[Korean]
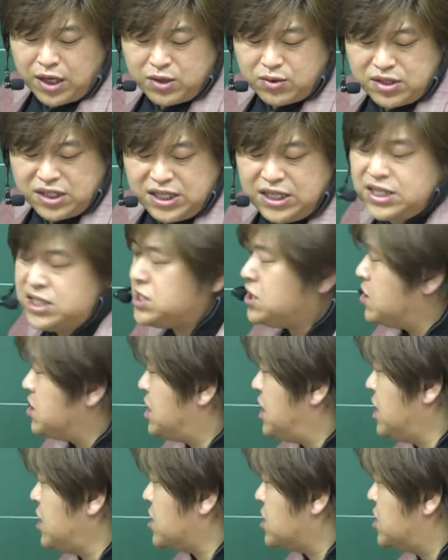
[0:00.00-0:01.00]
아니고 디귿이에요
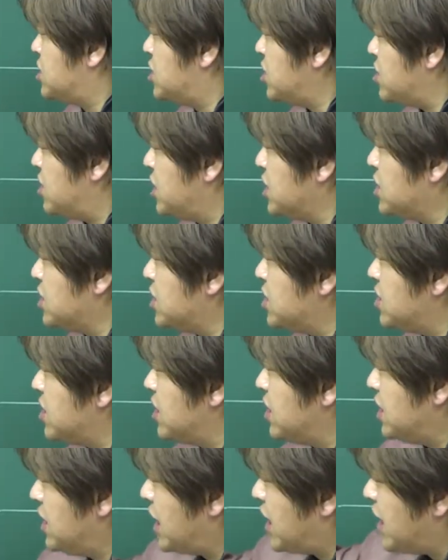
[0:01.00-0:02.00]
디귿 그쵸 디귿
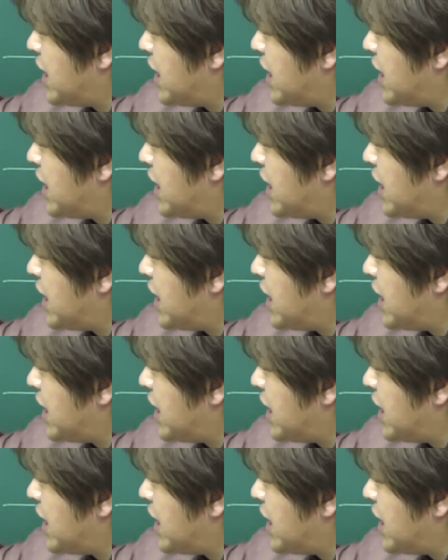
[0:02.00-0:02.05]
얘가